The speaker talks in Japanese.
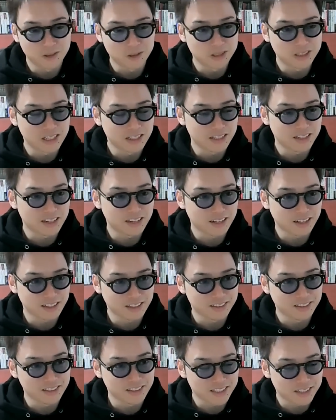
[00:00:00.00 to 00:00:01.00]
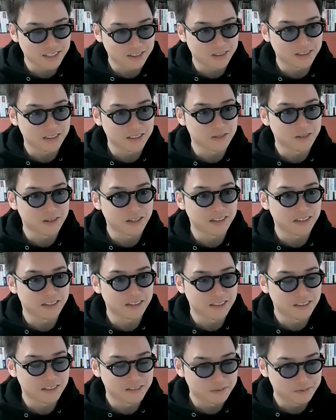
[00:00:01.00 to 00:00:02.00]
教えて3ヶ月でじゃあとかって言われた
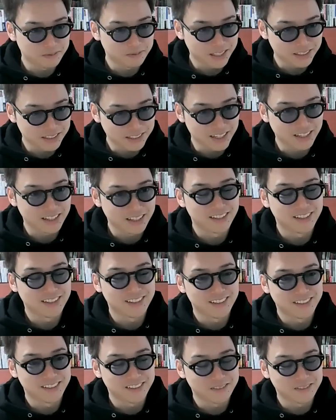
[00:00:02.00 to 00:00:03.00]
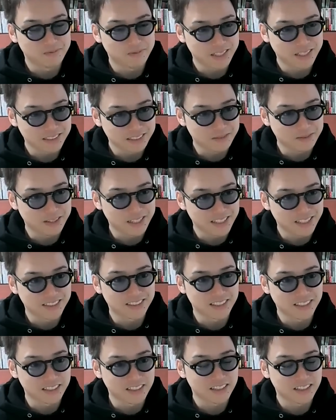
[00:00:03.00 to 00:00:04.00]
ら、マジで、マジで
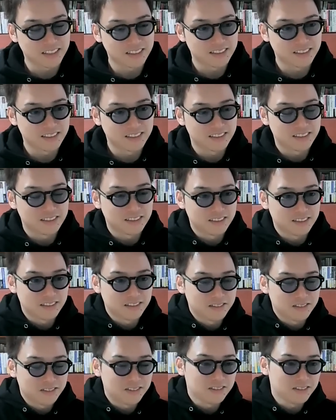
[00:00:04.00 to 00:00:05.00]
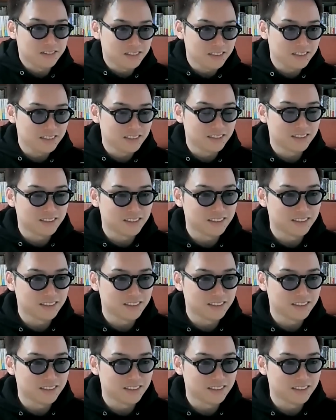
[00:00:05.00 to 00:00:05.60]
マイナスなんで。普通に。